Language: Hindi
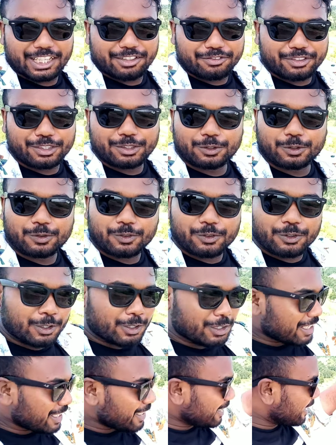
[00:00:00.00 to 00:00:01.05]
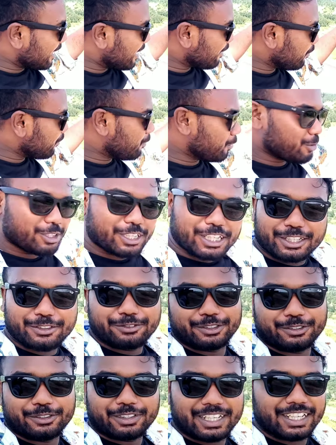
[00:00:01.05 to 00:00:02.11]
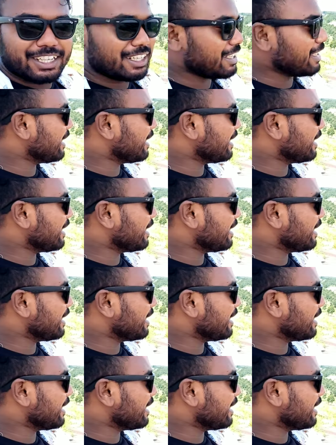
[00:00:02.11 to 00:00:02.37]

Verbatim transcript: के व्यू वो इधर फोर के व्यू है